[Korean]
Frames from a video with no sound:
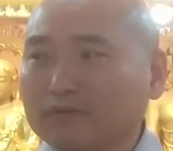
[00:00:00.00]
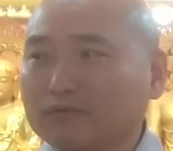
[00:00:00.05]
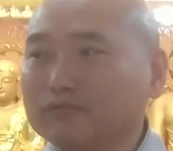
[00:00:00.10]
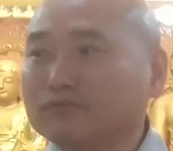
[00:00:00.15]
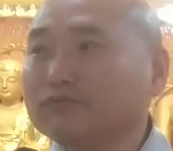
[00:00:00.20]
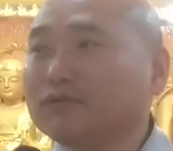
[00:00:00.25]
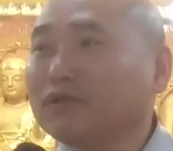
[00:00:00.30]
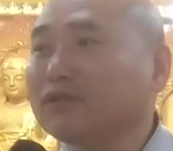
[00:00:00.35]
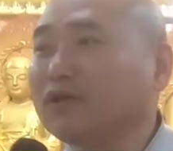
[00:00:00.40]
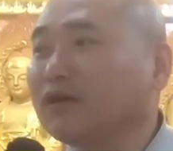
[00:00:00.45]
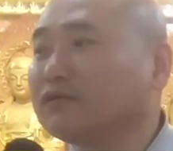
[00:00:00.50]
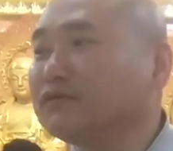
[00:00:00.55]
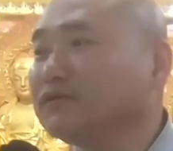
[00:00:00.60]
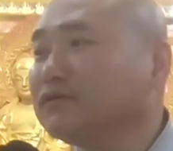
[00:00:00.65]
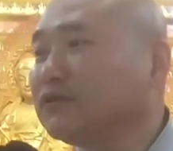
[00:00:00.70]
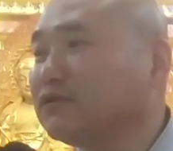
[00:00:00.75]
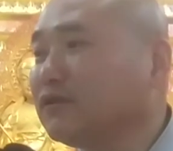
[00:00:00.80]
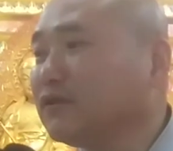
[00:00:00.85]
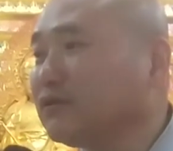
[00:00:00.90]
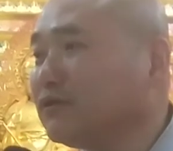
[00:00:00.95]
누구나 다
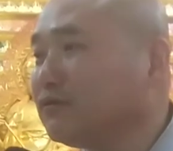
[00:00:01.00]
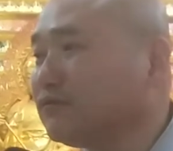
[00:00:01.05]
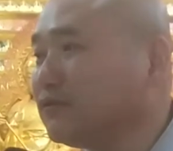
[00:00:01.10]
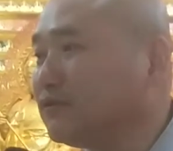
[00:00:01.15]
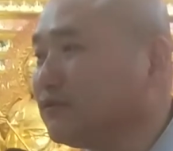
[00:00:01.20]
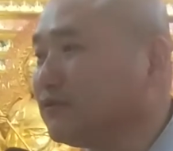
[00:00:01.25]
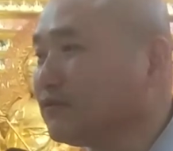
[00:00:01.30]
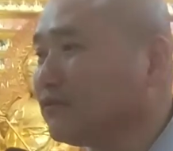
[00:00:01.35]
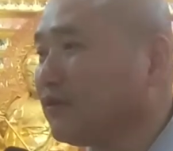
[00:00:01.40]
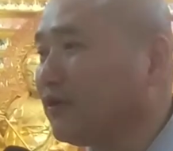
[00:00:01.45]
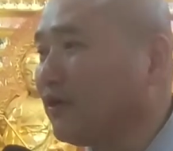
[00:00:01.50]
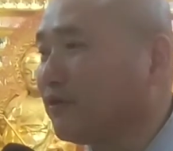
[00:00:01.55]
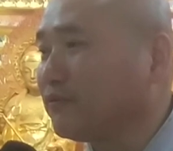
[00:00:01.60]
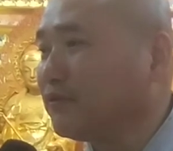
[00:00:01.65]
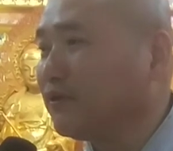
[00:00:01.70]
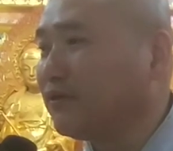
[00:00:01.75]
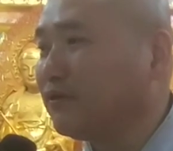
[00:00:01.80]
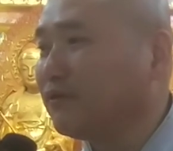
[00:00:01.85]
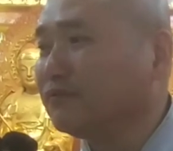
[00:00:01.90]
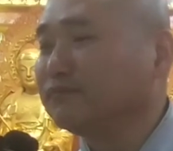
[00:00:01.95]
그런 일이 생길 수 있는
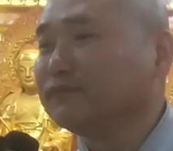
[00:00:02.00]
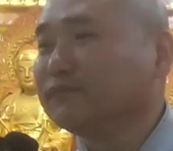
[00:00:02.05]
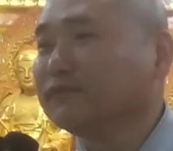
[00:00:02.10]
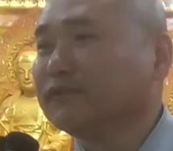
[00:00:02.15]
거라고요.